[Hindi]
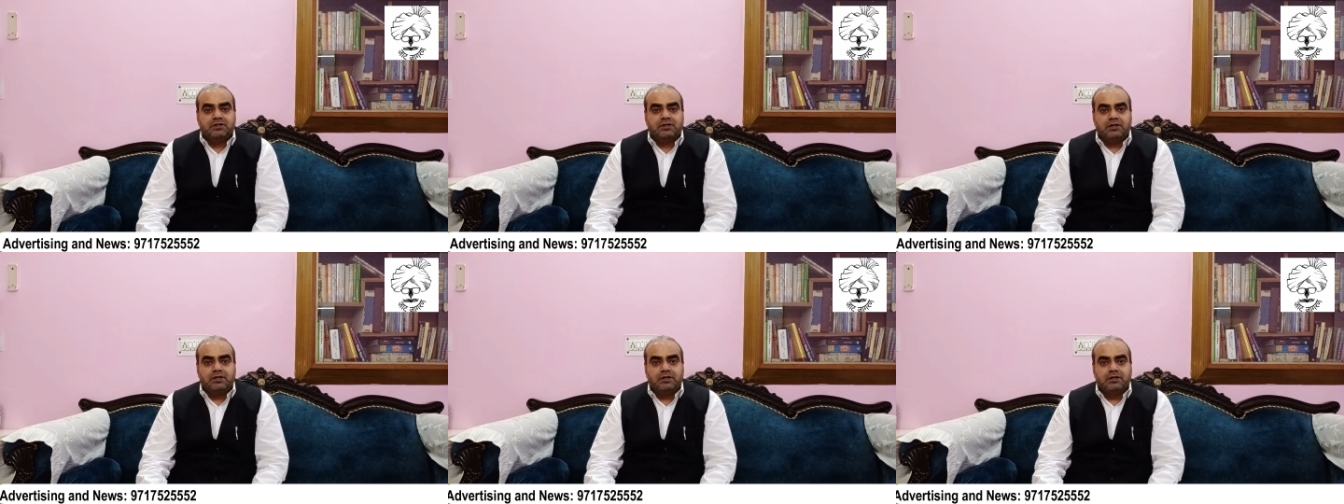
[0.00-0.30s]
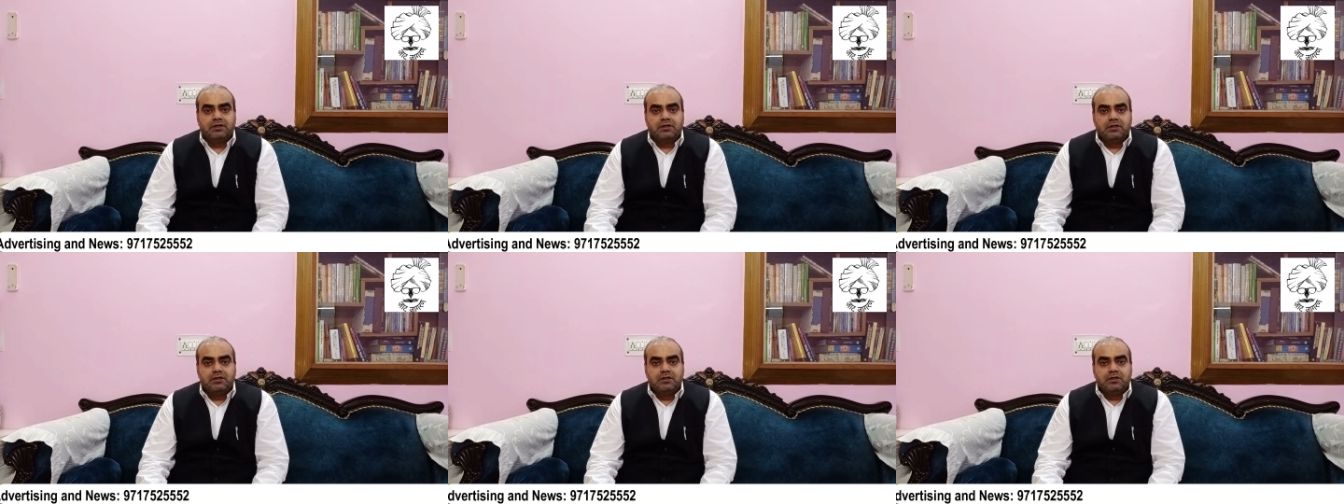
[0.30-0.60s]

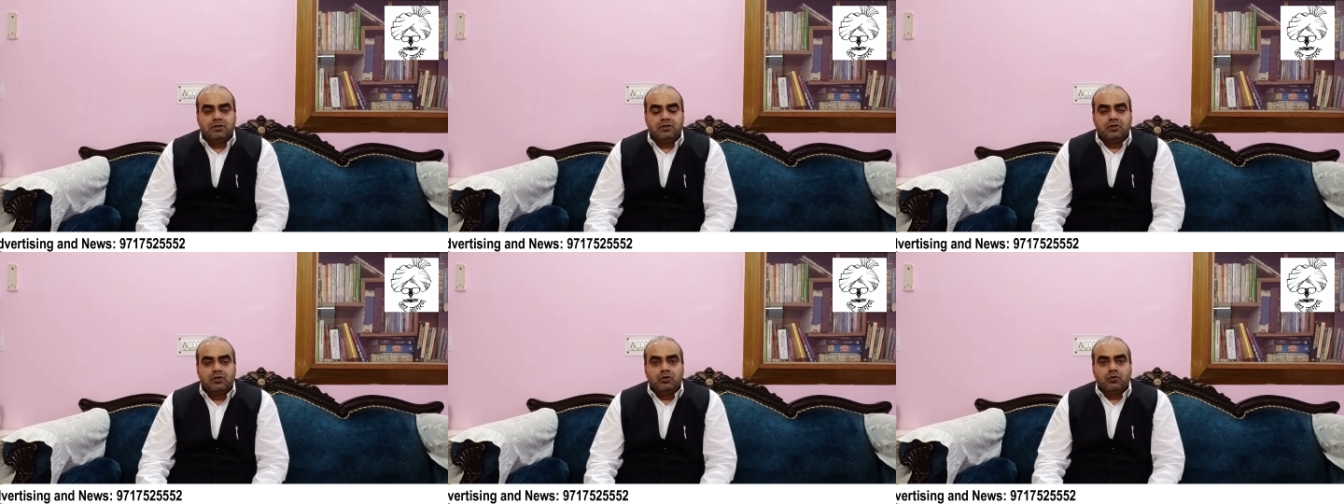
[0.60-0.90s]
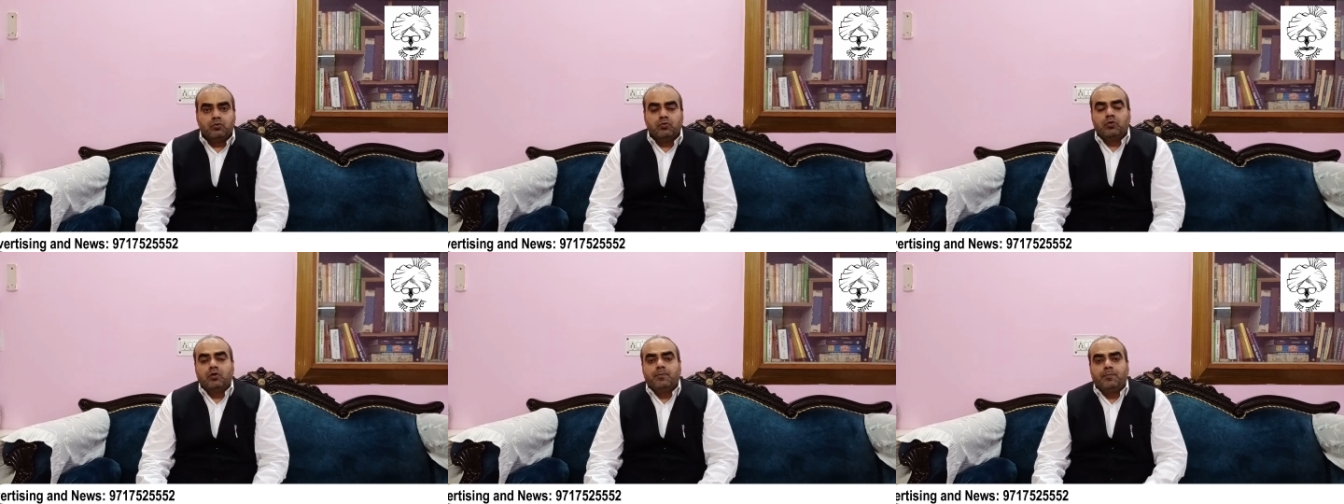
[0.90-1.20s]
हैं
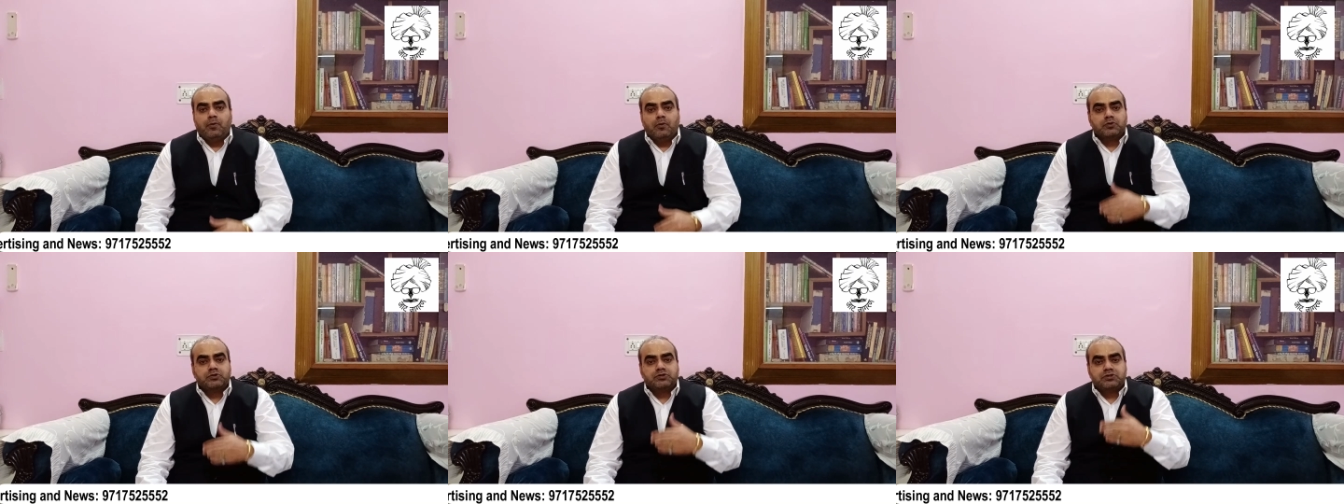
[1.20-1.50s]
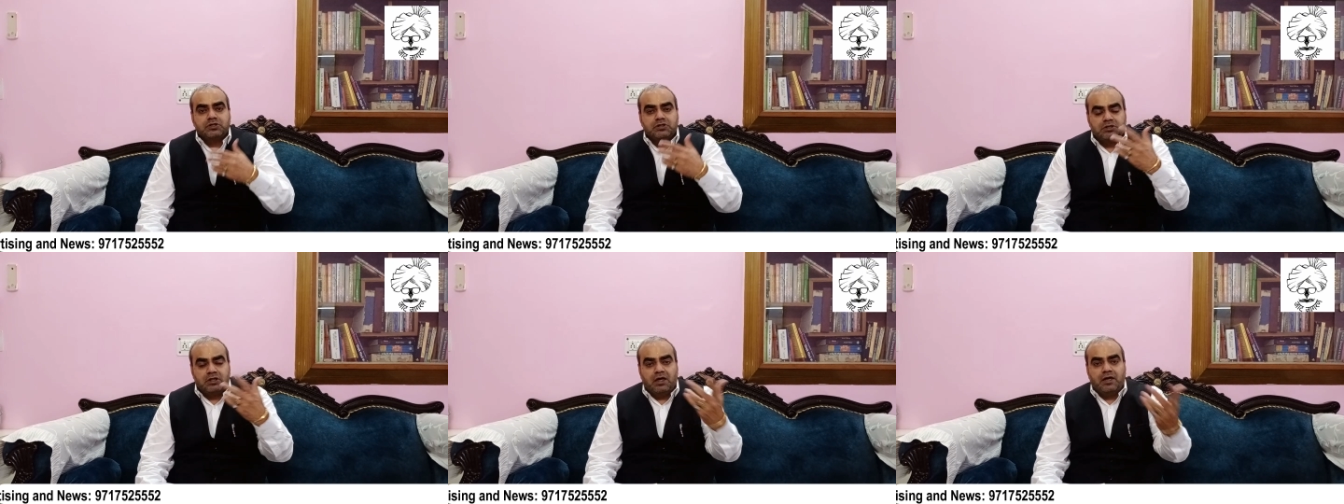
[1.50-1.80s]
उन्होंने बहुत
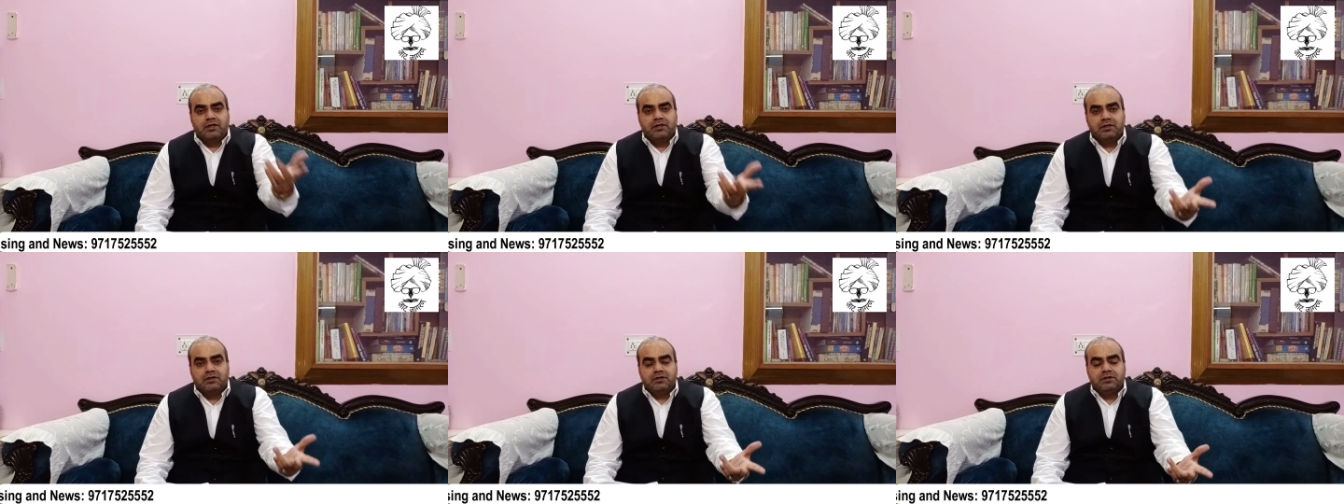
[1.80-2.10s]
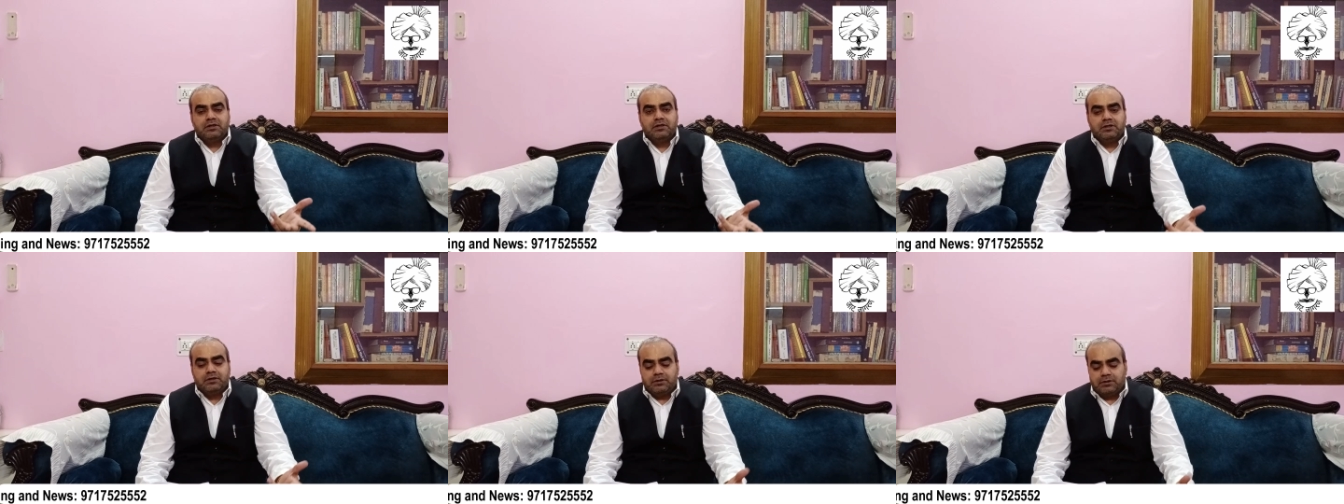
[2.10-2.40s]
से दान
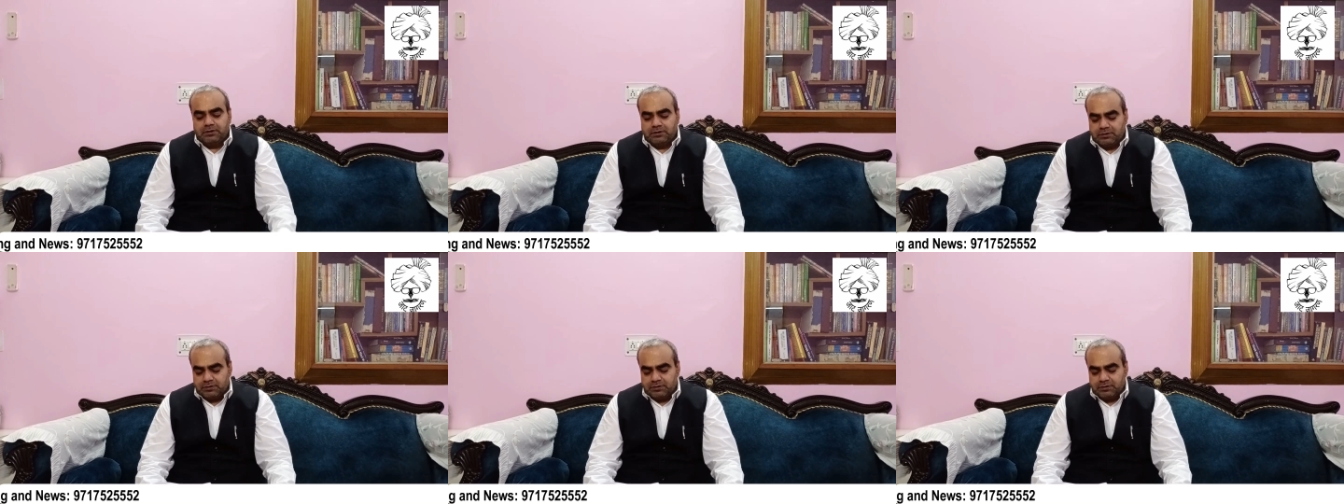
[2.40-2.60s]
किए हैं